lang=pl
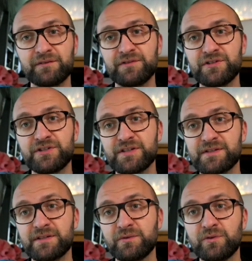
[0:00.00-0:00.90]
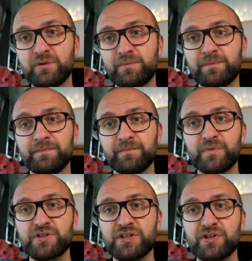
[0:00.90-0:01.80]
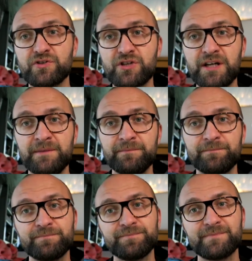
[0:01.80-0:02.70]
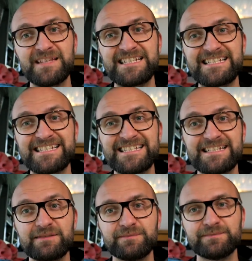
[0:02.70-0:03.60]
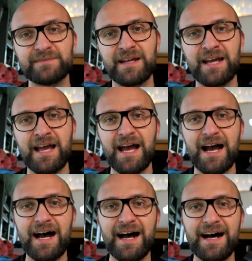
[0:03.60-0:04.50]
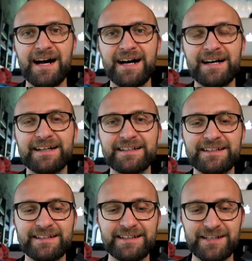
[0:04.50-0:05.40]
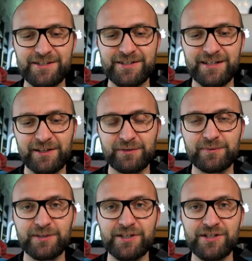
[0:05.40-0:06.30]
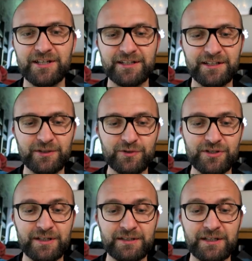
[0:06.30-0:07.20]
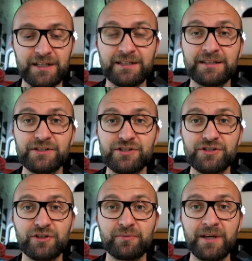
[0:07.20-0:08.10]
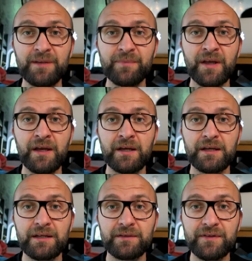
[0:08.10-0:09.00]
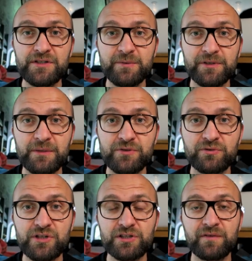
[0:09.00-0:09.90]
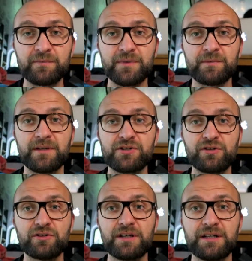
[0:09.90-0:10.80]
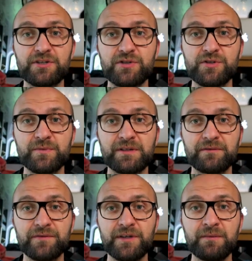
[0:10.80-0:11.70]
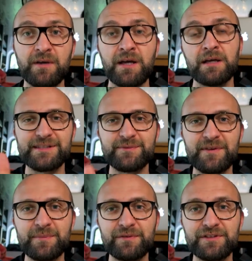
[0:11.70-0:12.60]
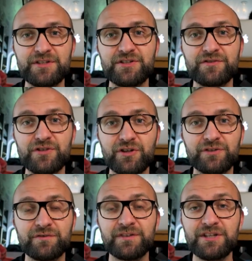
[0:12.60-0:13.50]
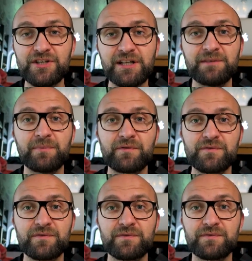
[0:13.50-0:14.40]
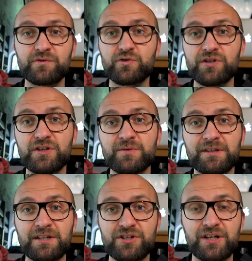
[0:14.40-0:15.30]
jak widzicie z tyłu, mm, pisze książkę. Pozdro a e, ja siedzę na komputerze i różne inne rzeczy robię. E, więc żeby nie przedłużać, to wam powiem dlaczego nakręciliśmy ten film. Chcemy wam powiedzieć, że w, środ- w niedzielę wrzuciliśmy na nasz